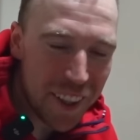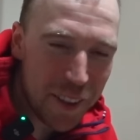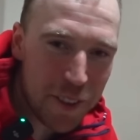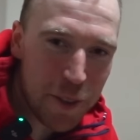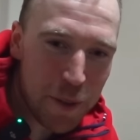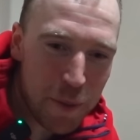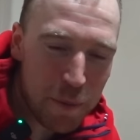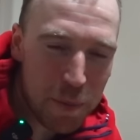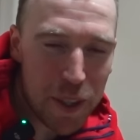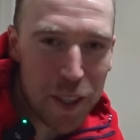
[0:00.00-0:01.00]
Э,
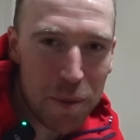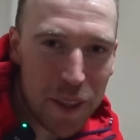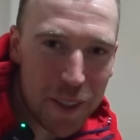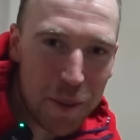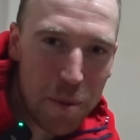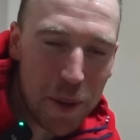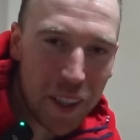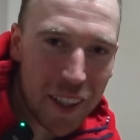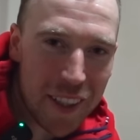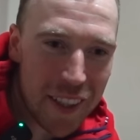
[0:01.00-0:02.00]
бежим сейчас Кубок
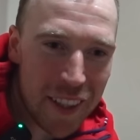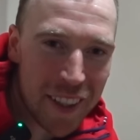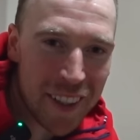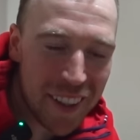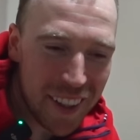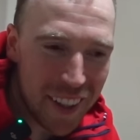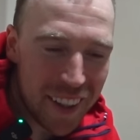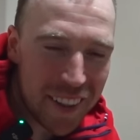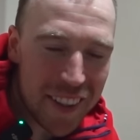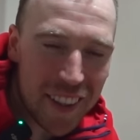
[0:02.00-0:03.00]
России.
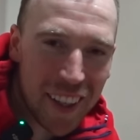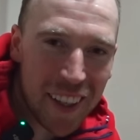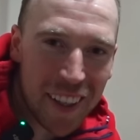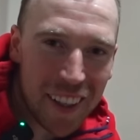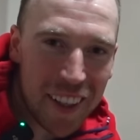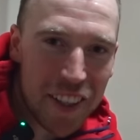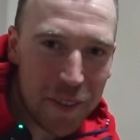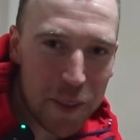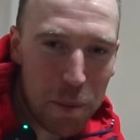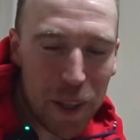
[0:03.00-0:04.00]
Настроение отличное,
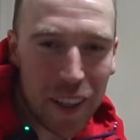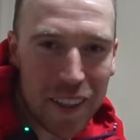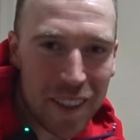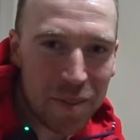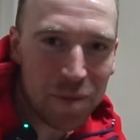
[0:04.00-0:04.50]
все прекрасно.